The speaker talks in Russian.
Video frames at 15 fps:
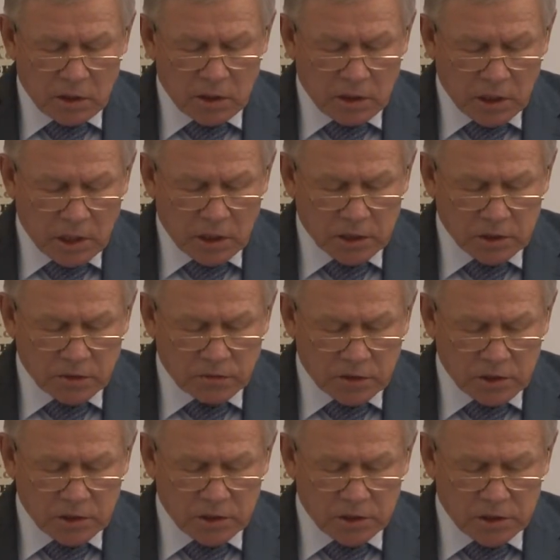также
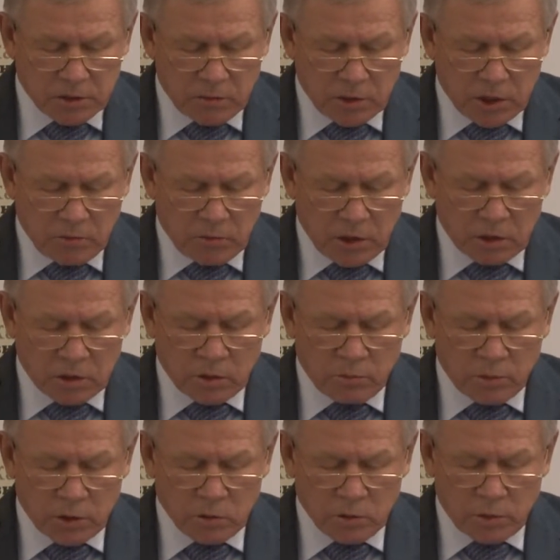важнейшим элементом
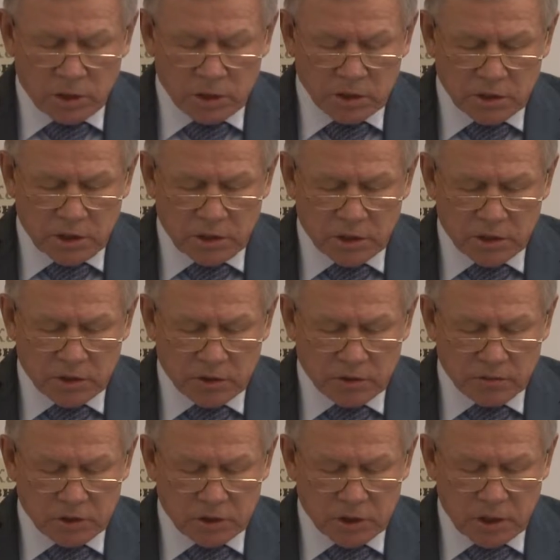предупреждения
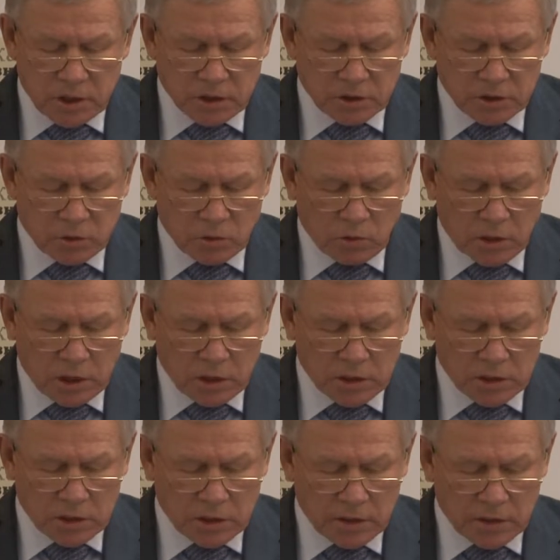чрезвычайных
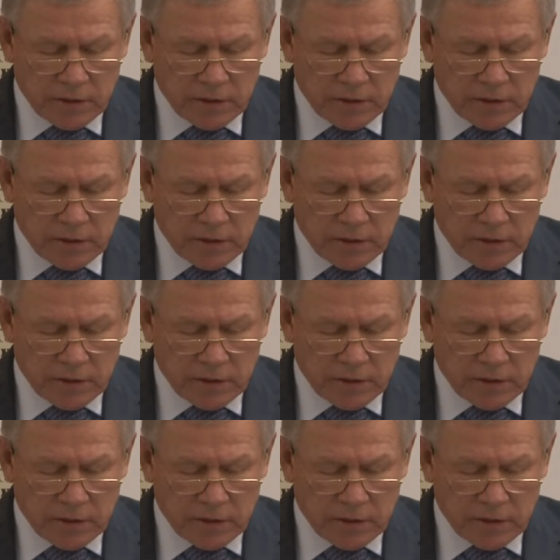ситуаций.